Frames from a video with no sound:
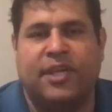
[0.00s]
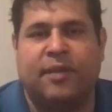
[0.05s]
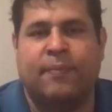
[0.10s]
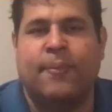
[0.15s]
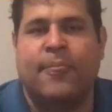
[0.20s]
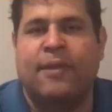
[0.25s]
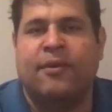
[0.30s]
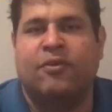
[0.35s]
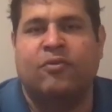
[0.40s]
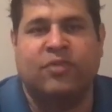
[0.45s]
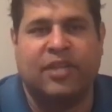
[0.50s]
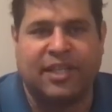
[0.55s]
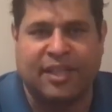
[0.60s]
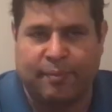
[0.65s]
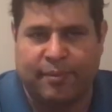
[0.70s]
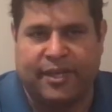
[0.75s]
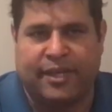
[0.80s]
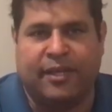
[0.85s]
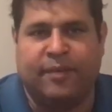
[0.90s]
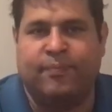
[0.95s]
80% وده
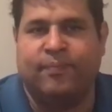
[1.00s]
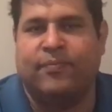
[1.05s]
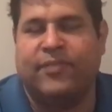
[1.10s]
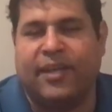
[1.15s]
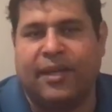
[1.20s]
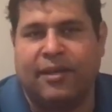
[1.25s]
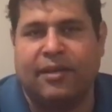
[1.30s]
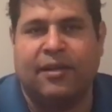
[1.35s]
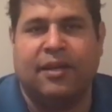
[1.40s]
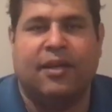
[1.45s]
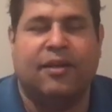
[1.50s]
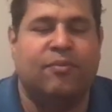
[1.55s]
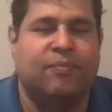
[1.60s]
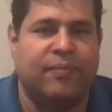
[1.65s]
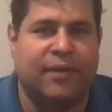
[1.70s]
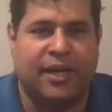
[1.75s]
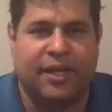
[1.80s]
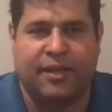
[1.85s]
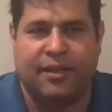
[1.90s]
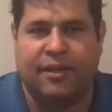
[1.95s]
طبيعي يعني لا
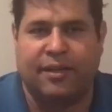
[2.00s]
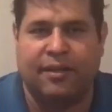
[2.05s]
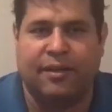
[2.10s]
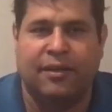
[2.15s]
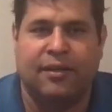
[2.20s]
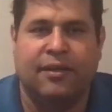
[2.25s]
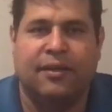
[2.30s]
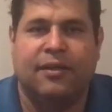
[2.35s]
هم احنا